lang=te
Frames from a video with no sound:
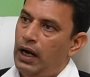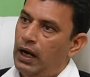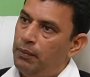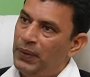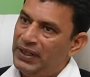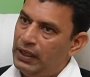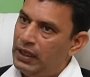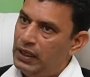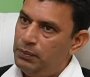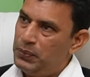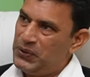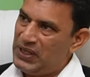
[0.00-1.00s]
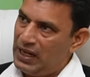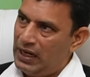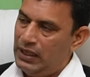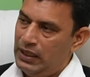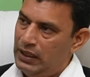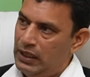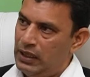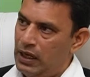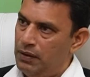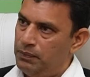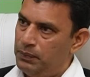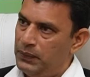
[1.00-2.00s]
ఆ బదలాయింపు సరైనదేనా
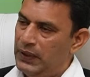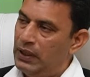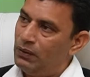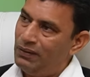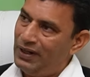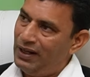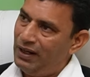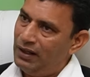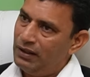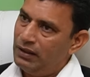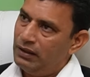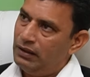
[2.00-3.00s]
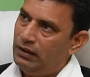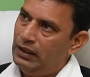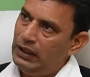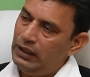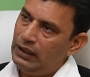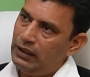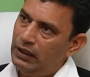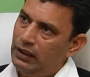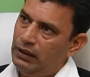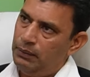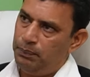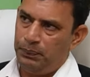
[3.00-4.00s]
లేకుంటే దీనికి
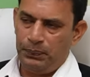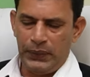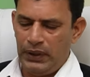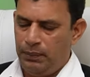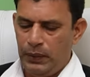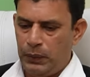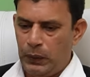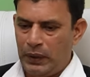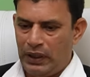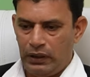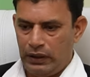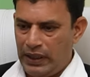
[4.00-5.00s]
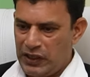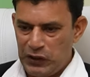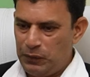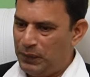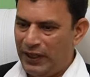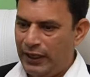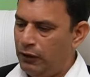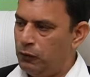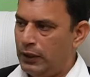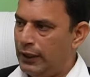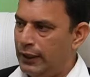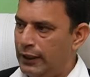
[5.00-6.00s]
ఈ ఇప్పుడు మన కేసులు పెండింగ్
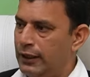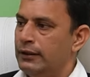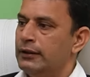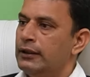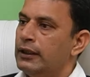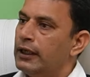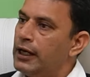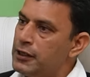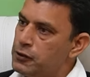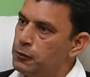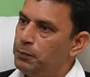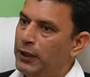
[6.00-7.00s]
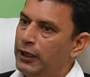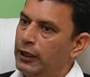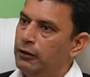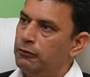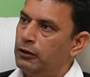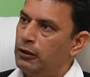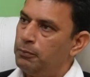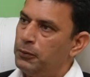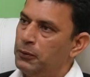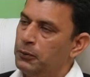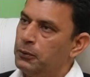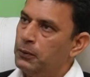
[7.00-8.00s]
ఉన్నాయి కదా కేసులు పెండింగ్
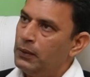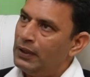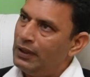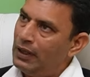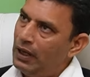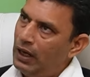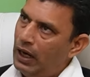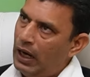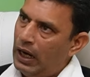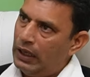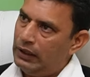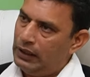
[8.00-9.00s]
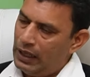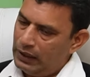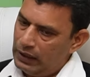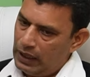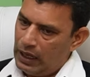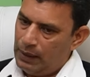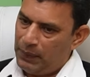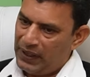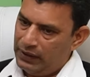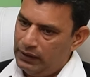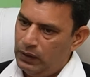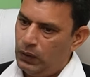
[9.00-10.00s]
ఉన్నప్పుడు ఆ దాంట్లో ఆ
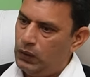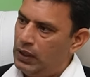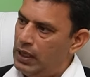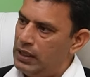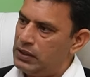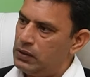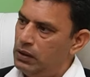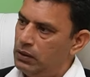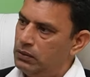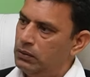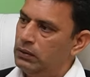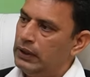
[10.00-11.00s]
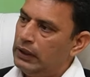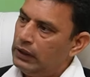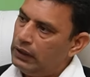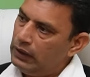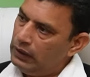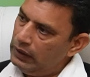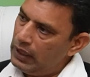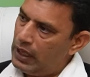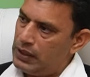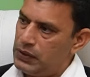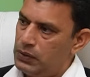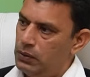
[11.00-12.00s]
పరిధిలో ఉన్న ఆస్తులకు ఈ
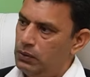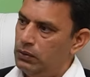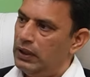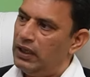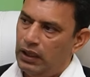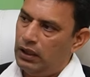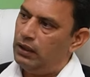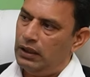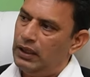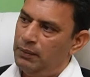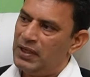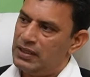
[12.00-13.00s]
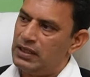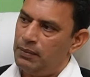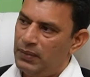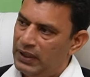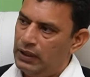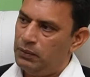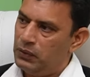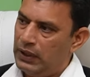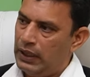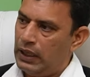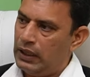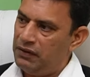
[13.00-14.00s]
ఆస్తులు ఏమైనా సంబంధం
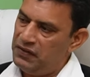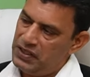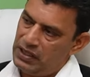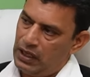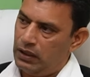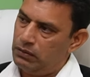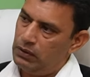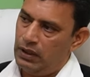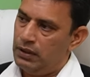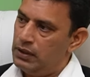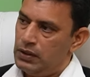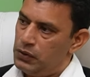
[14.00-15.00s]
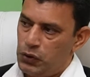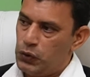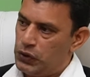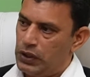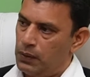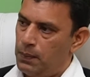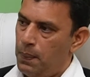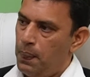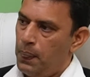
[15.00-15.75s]
ఉన్నాయా అనే విషయాలను కూడా చూస్తారు